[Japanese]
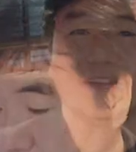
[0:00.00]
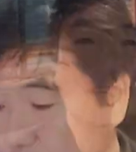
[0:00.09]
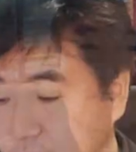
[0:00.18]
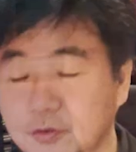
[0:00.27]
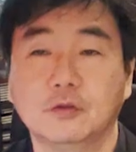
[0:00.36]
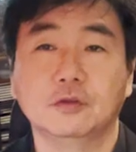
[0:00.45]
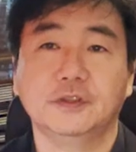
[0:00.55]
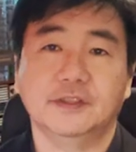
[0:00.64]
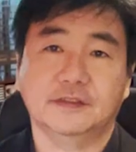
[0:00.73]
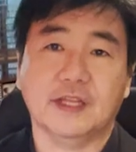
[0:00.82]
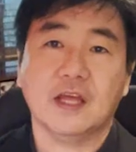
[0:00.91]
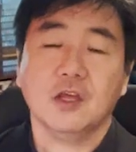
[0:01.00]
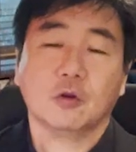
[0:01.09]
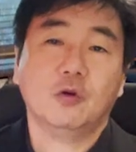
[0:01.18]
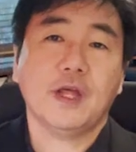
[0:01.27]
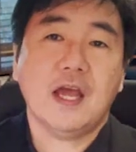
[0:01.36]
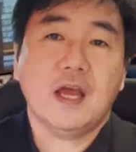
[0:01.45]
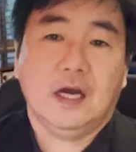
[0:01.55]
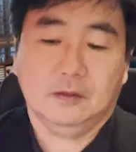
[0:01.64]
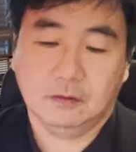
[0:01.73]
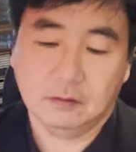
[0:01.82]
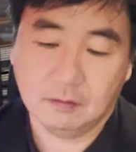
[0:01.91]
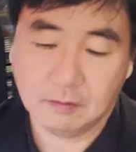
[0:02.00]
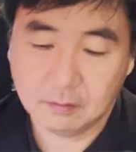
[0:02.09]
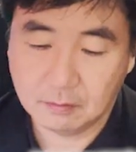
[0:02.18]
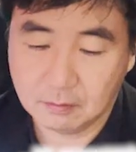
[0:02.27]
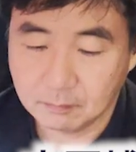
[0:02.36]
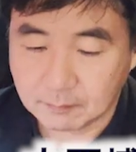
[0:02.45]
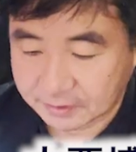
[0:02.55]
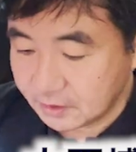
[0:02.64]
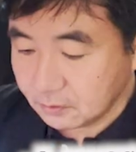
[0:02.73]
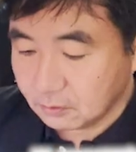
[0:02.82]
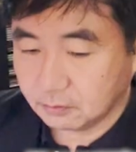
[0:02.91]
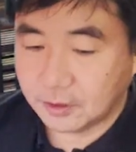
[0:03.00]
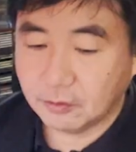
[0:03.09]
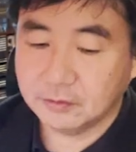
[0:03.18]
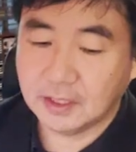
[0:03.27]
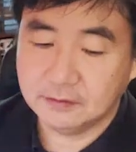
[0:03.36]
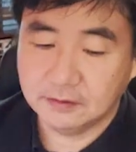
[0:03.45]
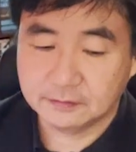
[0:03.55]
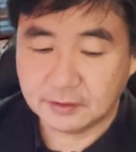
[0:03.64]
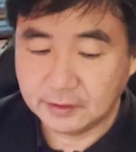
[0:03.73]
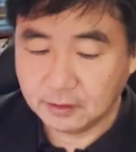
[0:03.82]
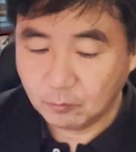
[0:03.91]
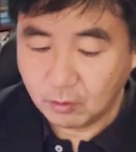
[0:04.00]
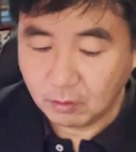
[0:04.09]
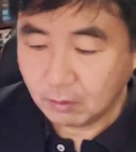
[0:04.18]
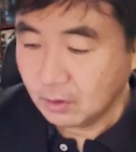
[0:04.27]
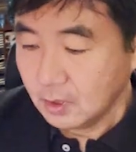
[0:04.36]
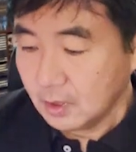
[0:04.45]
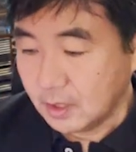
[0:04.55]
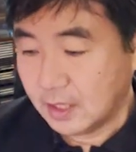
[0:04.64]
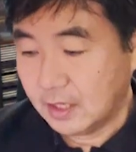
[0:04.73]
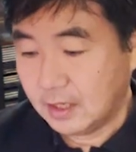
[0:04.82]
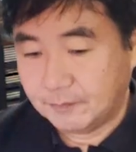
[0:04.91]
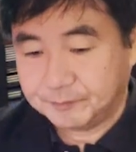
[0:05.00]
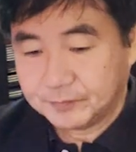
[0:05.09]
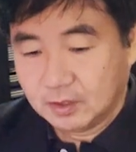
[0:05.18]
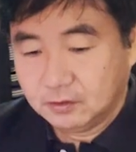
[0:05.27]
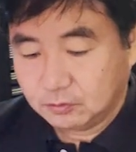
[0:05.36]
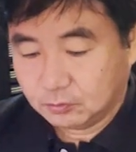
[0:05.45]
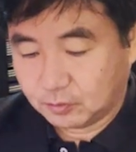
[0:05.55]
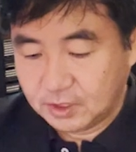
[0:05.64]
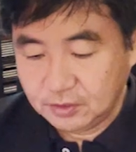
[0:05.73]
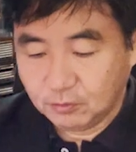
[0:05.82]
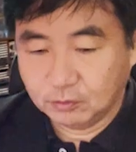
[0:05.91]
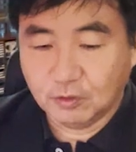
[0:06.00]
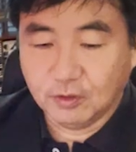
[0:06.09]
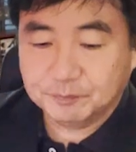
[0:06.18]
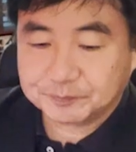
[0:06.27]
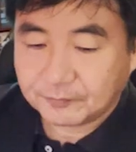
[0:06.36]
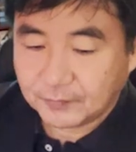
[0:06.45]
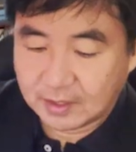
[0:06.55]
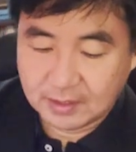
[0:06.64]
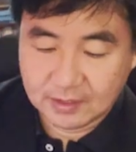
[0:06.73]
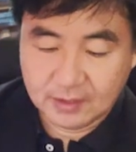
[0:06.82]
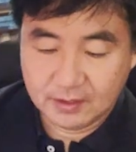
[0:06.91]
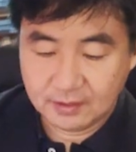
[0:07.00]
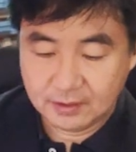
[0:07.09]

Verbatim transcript: ということでですねこれあのー、まあ Kindle で読んだんですけれども、えー、ちょっと Kindle を、えー、開